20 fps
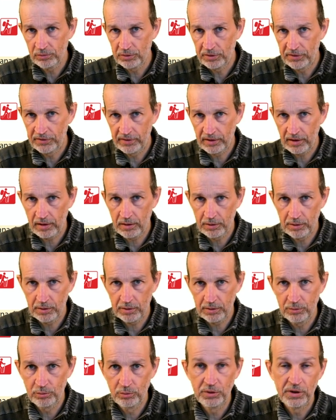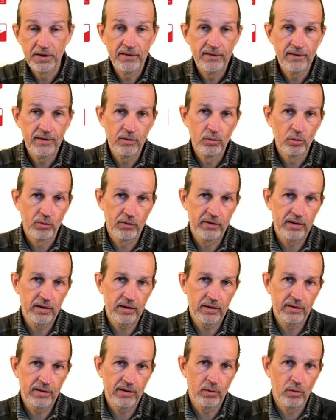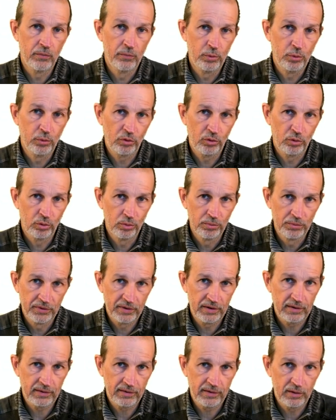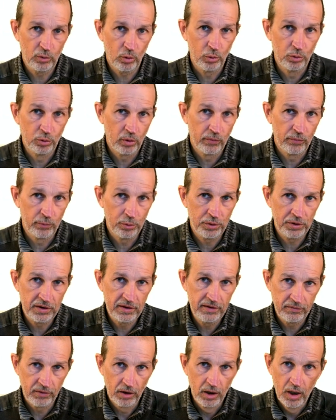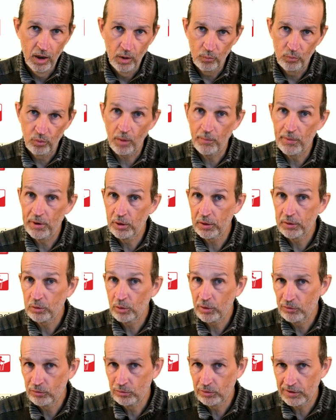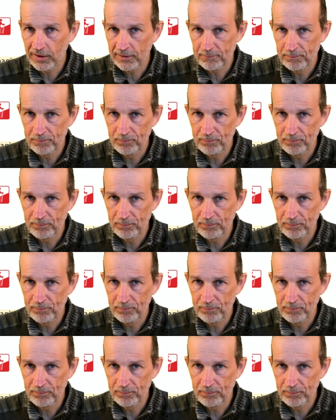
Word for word: On essaiera d'utiliser ces, convolutions, ces neurones convolutifs, pour améliorer nos résultats.